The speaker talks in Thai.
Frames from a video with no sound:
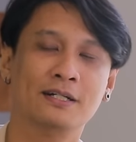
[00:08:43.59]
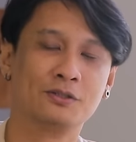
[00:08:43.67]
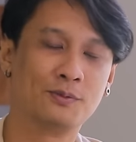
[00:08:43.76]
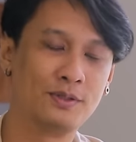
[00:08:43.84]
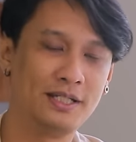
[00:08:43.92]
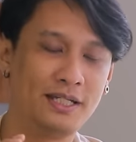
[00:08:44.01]
ช
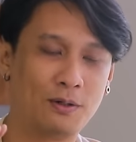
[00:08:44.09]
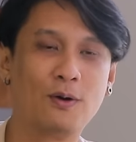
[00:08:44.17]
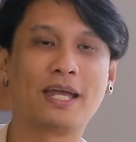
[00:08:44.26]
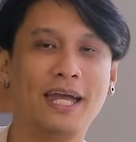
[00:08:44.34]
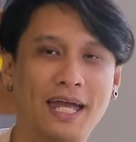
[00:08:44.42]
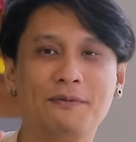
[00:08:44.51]
มบุรีโอ
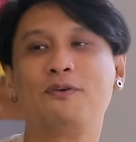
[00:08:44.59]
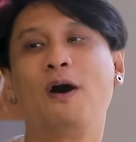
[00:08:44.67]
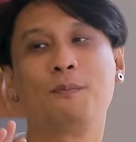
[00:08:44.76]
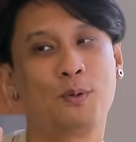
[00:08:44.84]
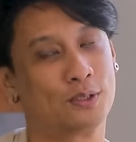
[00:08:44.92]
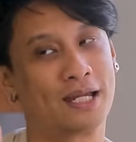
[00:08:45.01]
เค
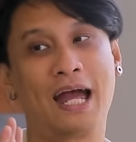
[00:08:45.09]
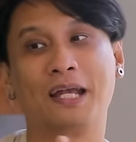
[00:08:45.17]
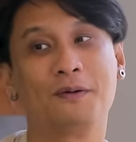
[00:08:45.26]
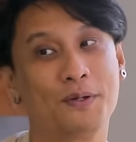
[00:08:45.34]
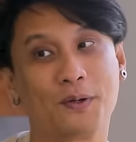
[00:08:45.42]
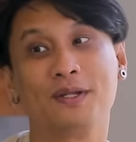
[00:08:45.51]
ผลงาน
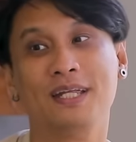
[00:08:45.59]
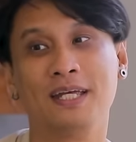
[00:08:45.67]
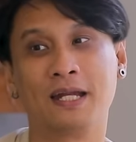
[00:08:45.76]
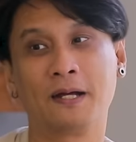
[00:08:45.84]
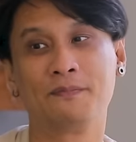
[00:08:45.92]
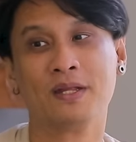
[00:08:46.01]
เขาไม่ค่อยดี
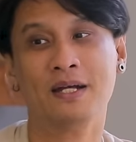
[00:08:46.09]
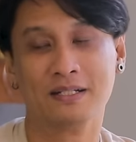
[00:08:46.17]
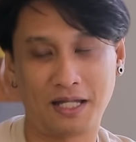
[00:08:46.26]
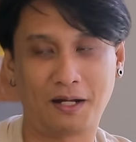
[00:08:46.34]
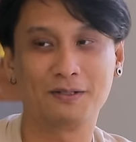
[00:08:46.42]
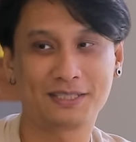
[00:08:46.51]
นะ
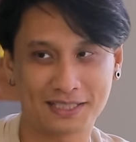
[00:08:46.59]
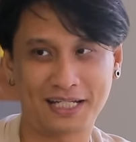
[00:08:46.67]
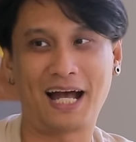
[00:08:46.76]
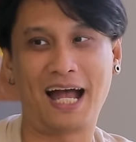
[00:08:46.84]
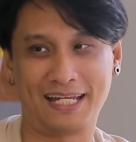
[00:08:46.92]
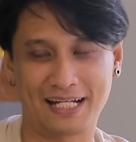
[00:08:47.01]
แต่เขาจะ
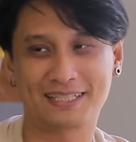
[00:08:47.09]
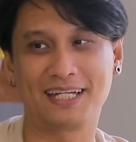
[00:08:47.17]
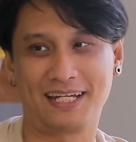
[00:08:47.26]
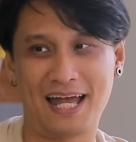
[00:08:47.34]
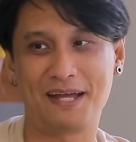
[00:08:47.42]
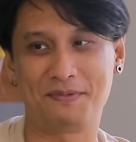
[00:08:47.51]
ขายนัก
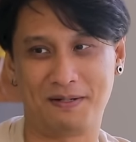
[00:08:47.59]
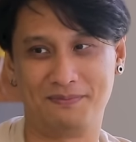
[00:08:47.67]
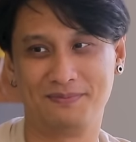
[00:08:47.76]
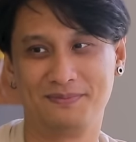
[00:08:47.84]
เตะได้แบบ